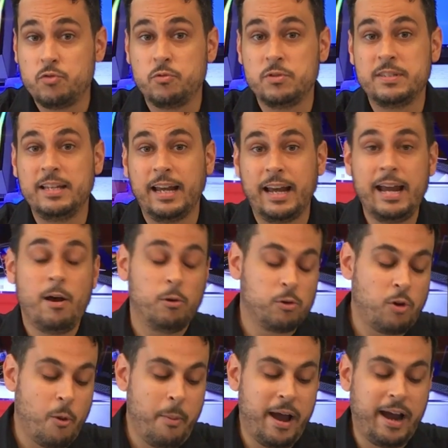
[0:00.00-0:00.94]
je vous dirais, on le
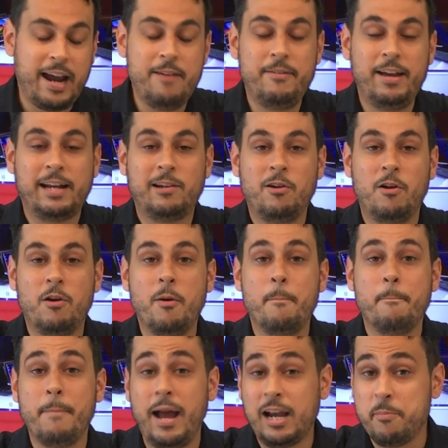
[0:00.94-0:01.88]
comparait avec le
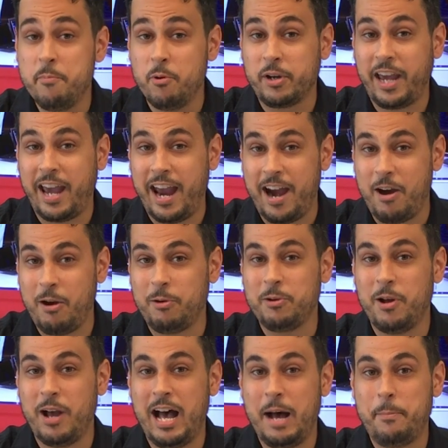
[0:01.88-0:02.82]
MacBook Air
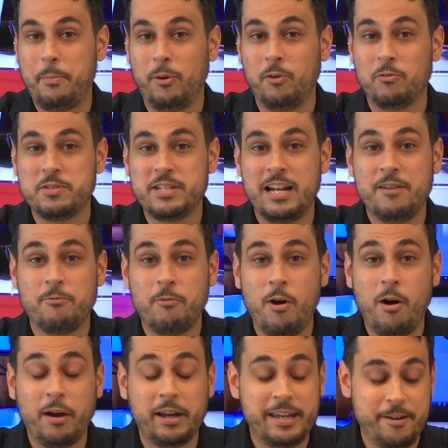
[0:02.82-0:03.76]
de Apple. Vous allez
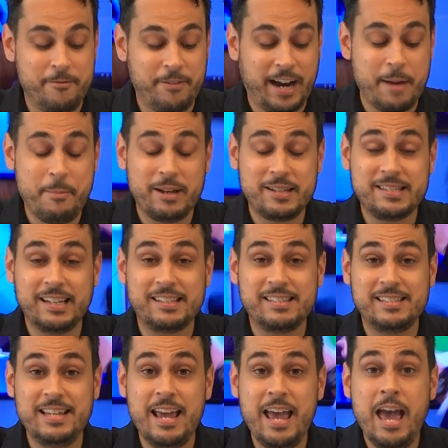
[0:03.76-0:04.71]
voir, il est vraiment
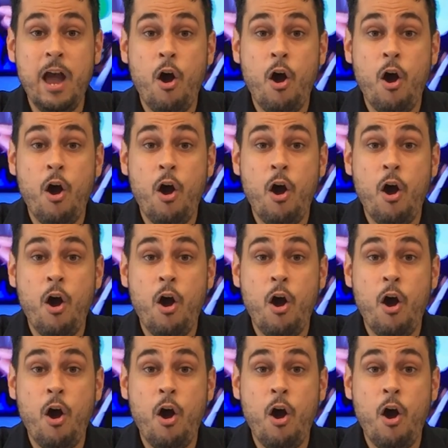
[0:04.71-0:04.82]
sexy.